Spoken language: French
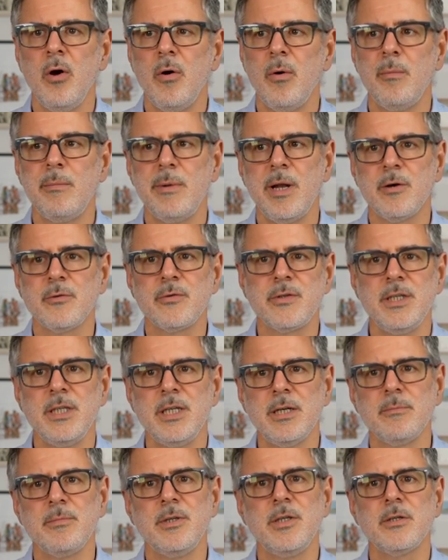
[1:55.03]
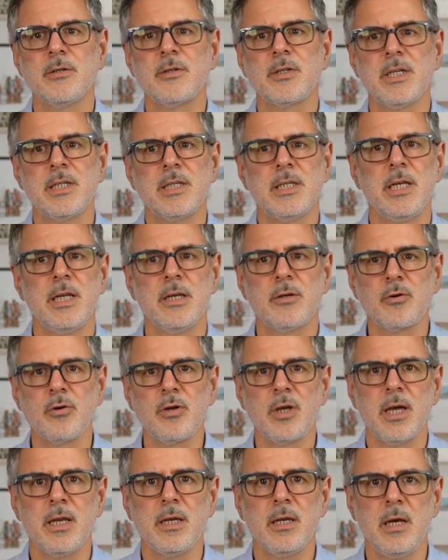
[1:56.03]
on me l'a enseigné en me disant ça c'est des
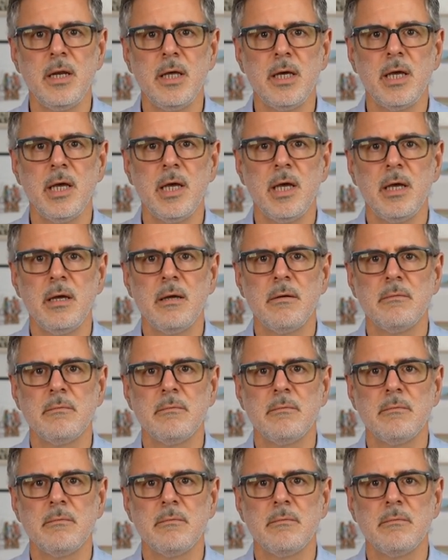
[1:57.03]
trucs à déléguer.